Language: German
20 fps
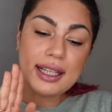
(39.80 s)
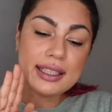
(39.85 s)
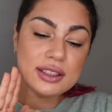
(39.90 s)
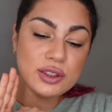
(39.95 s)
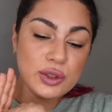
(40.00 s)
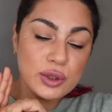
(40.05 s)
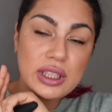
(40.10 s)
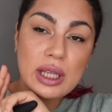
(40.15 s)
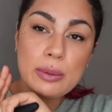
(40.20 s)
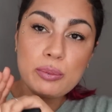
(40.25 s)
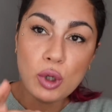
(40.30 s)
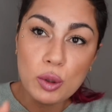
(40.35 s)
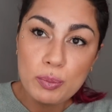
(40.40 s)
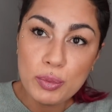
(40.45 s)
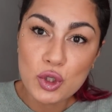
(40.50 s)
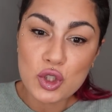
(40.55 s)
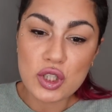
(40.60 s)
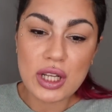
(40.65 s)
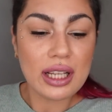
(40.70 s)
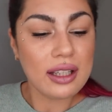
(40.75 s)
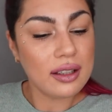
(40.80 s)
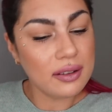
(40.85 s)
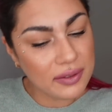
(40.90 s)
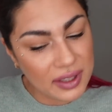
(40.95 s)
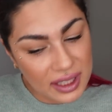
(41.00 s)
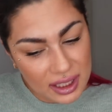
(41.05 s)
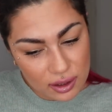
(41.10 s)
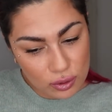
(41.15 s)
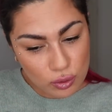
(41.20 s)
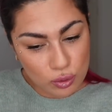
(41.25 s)
kannst du in deinen Popo stecken,
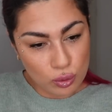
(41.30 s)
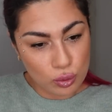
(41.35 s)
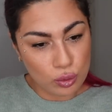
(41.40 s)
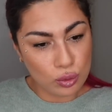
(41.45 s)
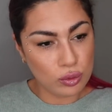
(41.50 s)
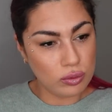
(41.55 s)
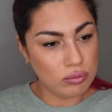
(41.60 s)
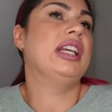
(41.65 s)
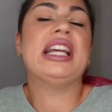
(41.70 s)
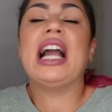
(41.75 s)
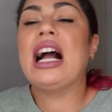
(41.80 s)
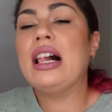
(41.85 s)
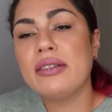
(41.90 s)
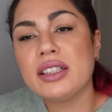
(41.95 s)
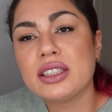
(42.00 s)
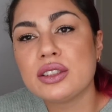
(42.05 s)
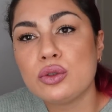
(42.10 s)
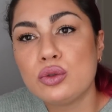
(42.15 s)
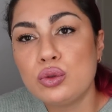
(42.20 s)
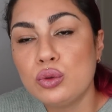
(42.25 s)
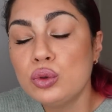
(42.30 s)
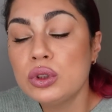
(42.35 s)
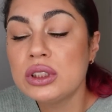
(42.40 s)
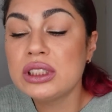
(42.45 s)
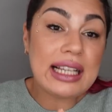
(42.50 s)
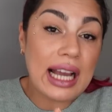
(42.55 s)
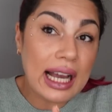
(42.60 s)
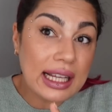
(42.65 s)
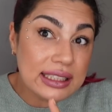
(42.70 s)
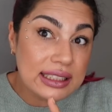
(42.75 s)
während du, egal was du tust.
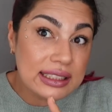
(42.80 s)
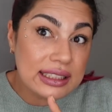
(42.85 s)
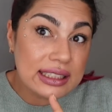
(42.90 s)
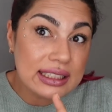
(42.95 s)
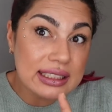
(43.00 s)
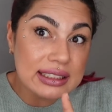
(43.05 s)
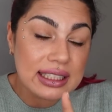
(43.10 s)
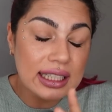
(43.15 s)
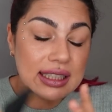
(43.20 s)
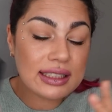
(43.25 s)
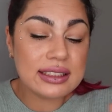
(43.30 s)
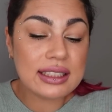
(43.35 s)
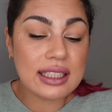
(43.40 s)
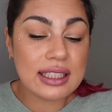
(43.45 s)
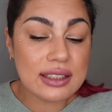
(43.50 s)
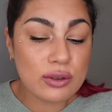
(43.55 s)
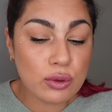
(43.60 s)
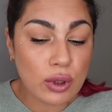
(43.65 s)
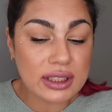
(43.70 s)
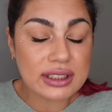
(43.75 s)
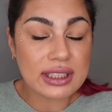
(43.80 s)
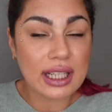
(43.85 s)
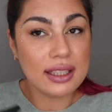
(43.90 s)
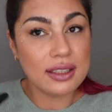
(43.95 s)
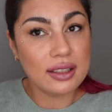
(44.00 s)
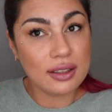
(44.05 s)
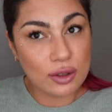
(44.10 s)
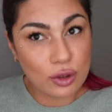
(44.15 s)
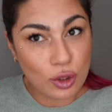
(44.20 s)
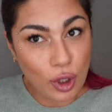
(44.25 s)
Kann interessant sein. Du hast
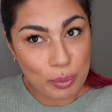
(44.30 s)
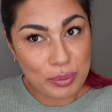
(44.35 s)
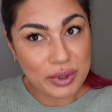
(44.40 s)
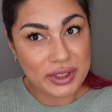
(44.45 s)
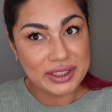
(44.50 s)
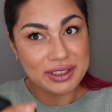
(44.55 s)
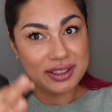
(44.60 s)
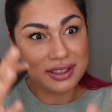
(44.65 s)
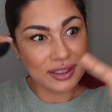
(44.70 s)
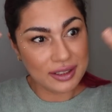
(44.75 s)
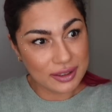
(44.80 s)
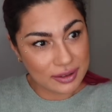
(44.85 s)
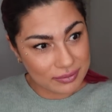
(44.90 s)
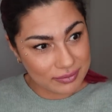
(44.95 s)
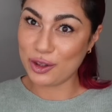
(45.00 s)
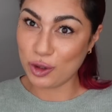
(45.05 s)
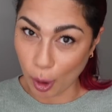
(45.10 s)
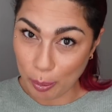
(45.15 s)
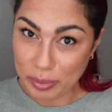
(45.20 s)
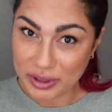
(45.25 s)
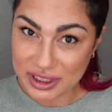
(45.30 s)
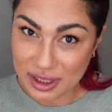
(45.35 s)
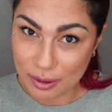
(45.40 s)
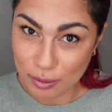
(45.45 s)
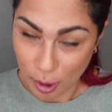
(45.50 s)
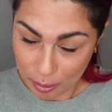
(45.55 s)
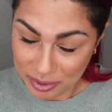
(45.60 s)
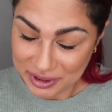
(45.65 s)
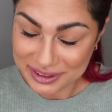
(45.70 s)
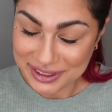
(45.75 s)
eine doppelte, doppelt
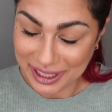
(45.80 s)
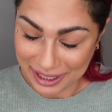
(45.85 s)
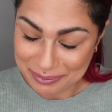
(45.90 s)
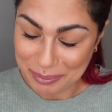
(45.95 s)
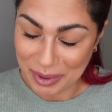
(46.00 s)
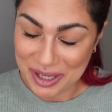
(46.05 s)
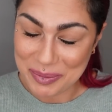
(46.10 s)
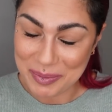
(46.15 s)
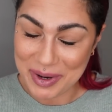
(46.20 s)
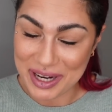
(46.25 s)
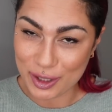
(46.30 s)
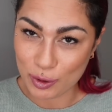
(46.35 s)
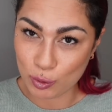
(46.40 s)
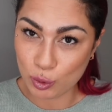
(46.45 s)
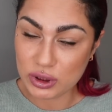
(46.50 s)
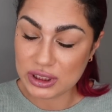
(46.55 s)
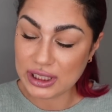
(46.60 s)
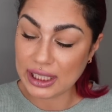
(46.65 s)
gemoppelt, kann manchmal echt gut